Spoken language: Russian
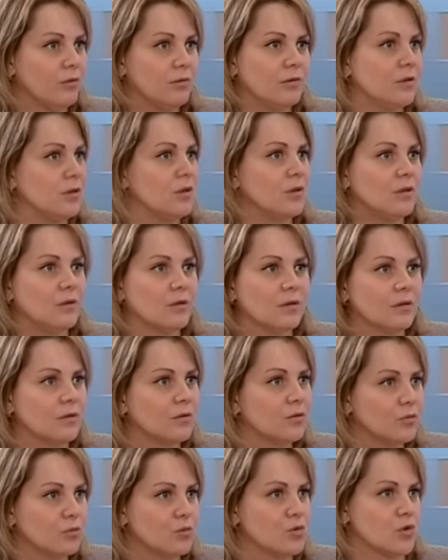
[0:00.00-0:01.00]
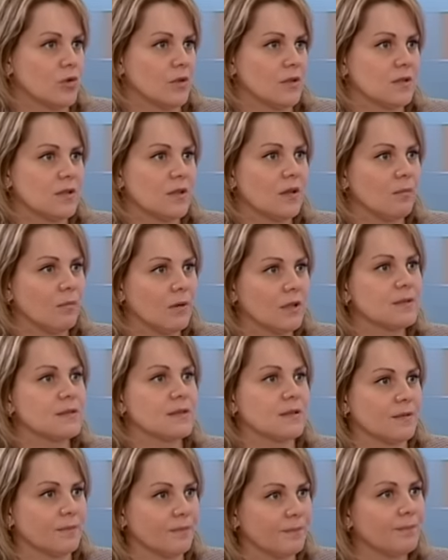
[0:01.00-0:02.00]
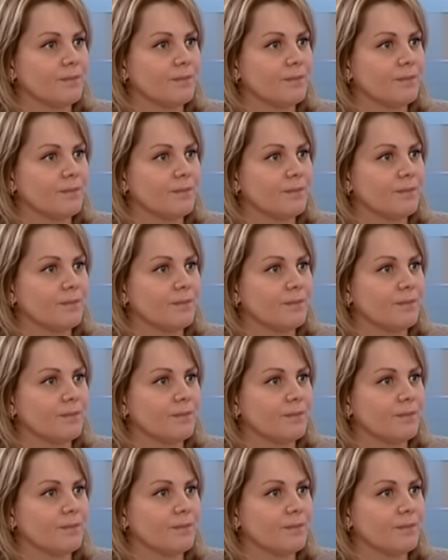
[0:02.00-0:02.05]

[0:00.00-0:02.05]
не нужно заниматься